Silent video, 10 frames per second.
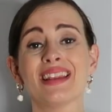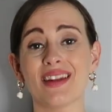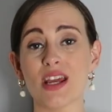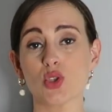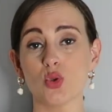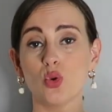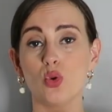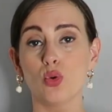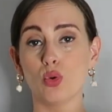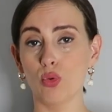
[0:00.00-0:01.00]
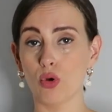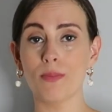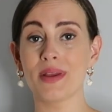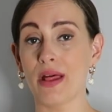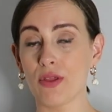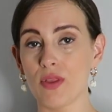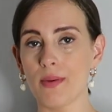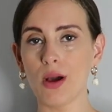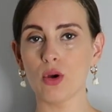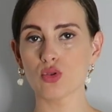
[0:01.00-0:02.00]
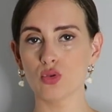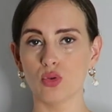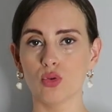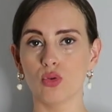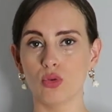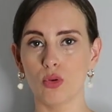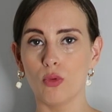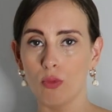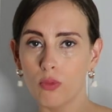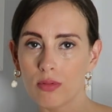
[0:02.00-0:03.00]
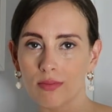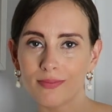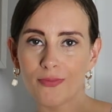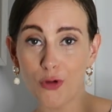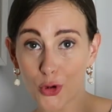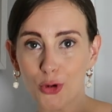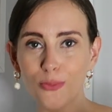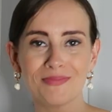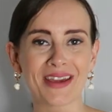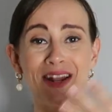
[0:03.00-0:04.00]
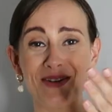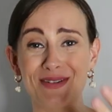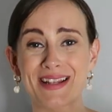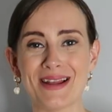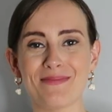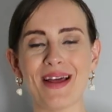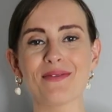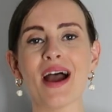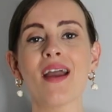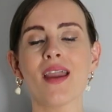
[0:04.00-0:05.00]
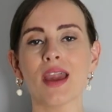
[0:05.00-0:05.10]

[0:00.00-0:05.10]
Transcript: Trae su combinación de debajo, su forro, que no me sale la palabra,